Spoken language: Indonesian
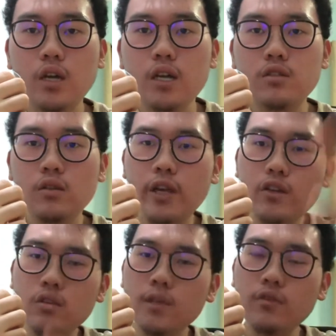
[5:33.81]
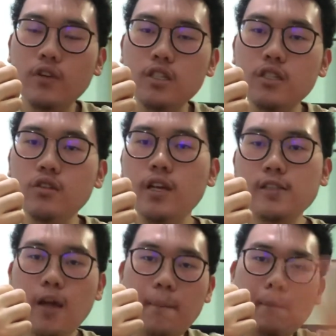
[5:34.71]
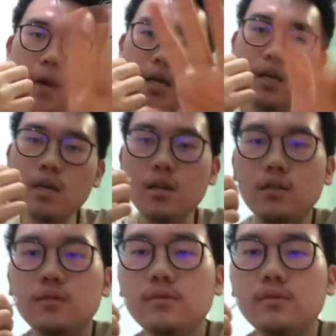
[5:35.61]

so thank you so much for watching see you next time bye